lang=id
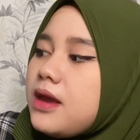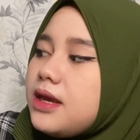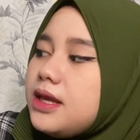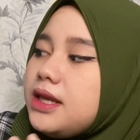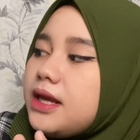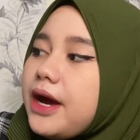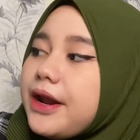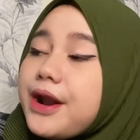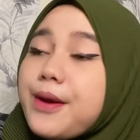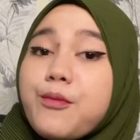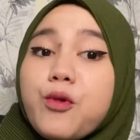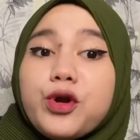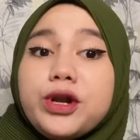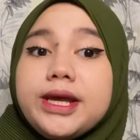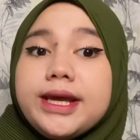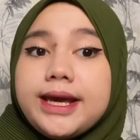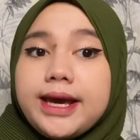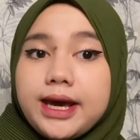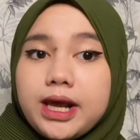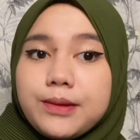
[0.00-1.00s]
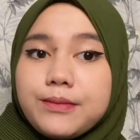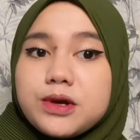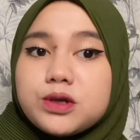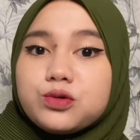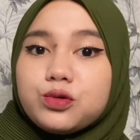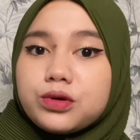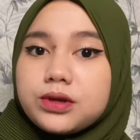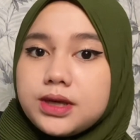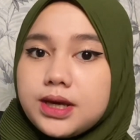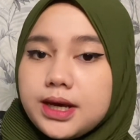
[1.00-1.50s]
Ini karena body care
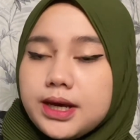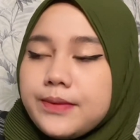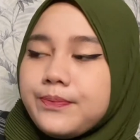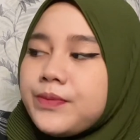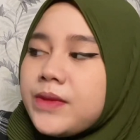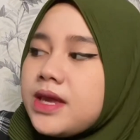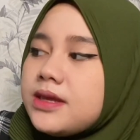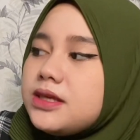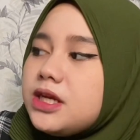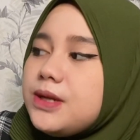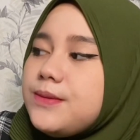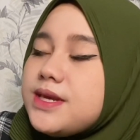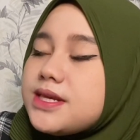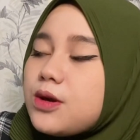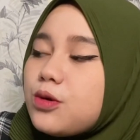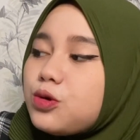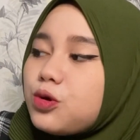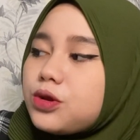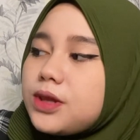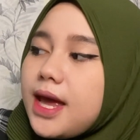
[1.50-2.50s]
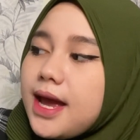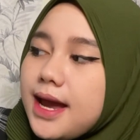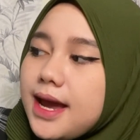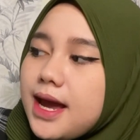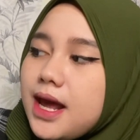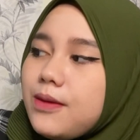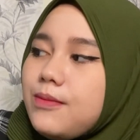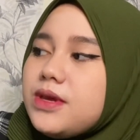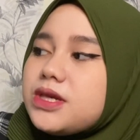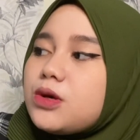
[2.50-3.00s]
masuknya, jadi bisa untuk
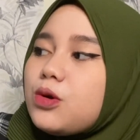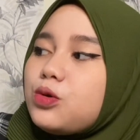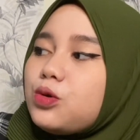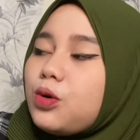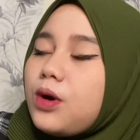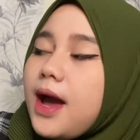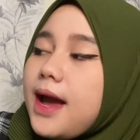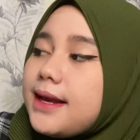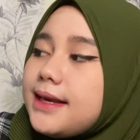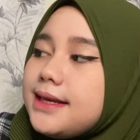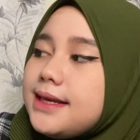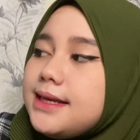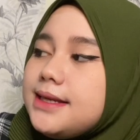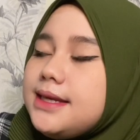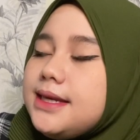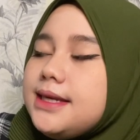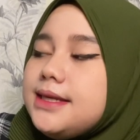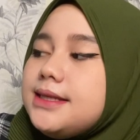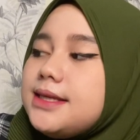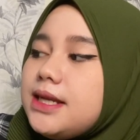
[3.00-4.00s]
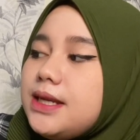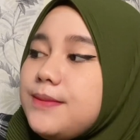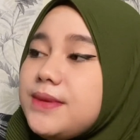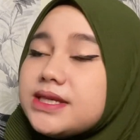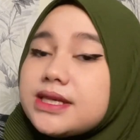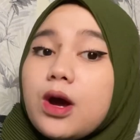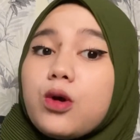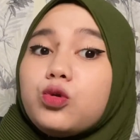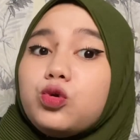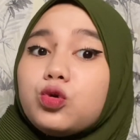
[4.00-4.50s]
tangan, bisa untuk kaki, jadi
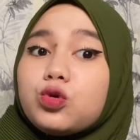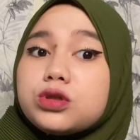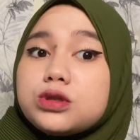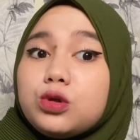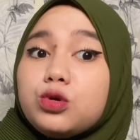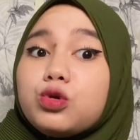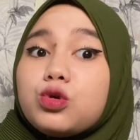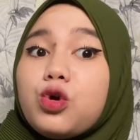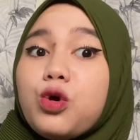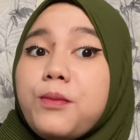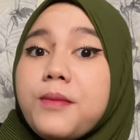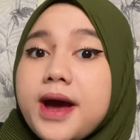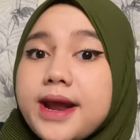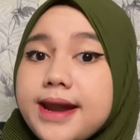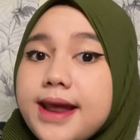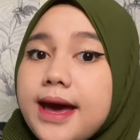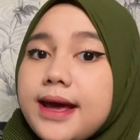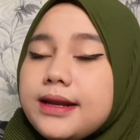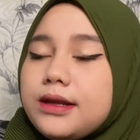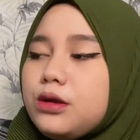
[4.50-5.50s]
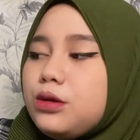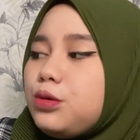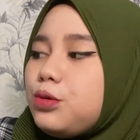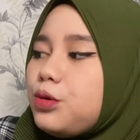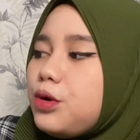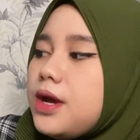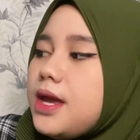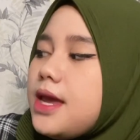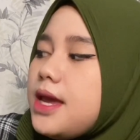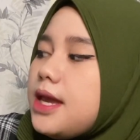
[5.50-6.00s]
bisa untuk seluruh badan
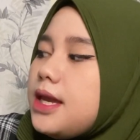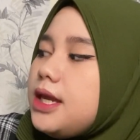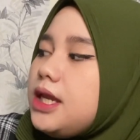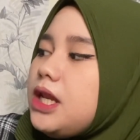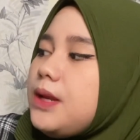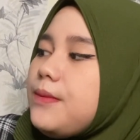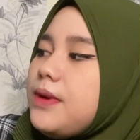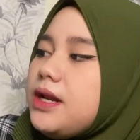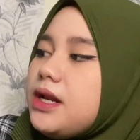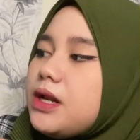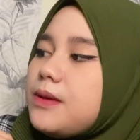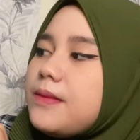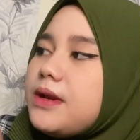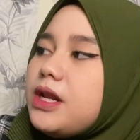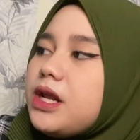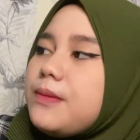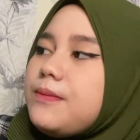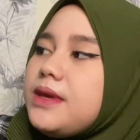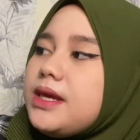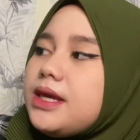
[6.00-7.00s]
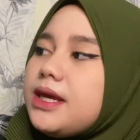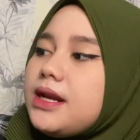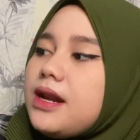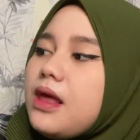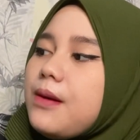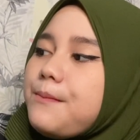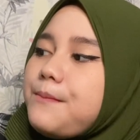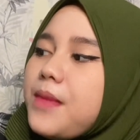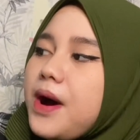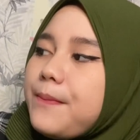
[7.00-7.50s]
gitu. Ini bener-bener bikin
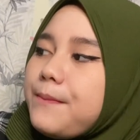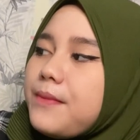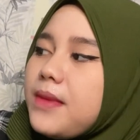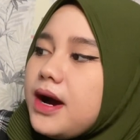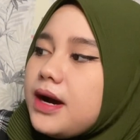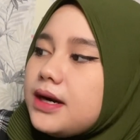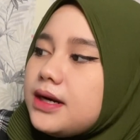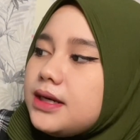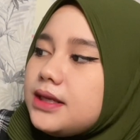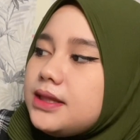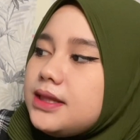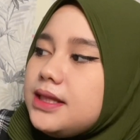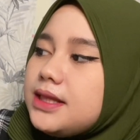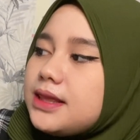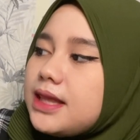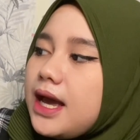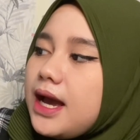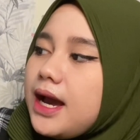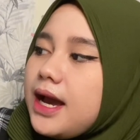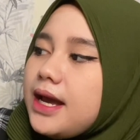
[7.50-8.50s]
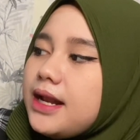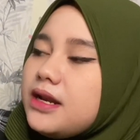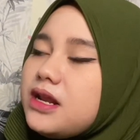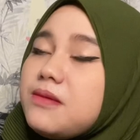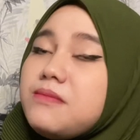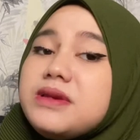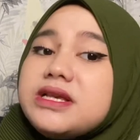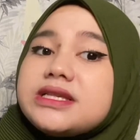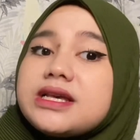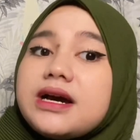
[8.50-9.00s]
lembab banget di tangan
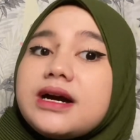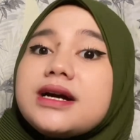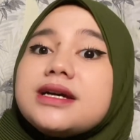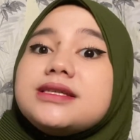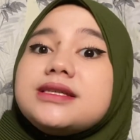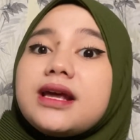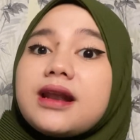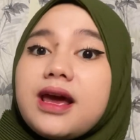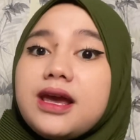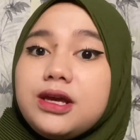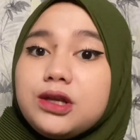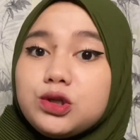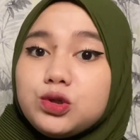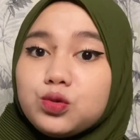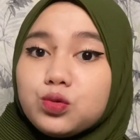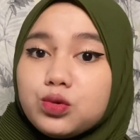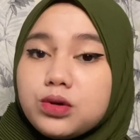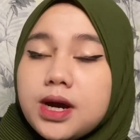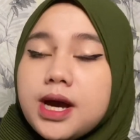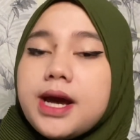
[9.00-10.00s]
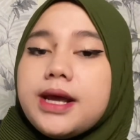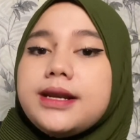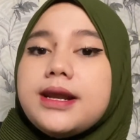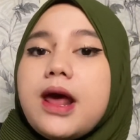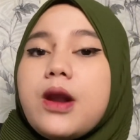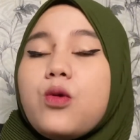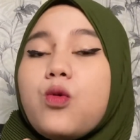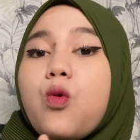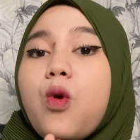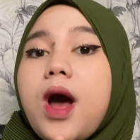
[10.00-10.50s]
dan bisa ngecerahin juga
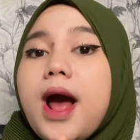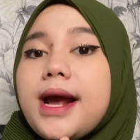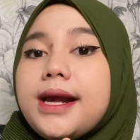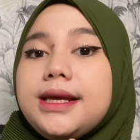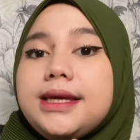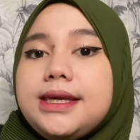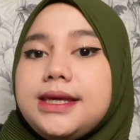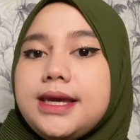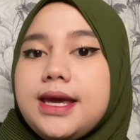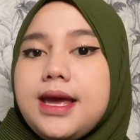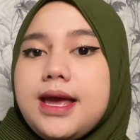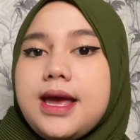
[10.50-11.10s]
dan wangi.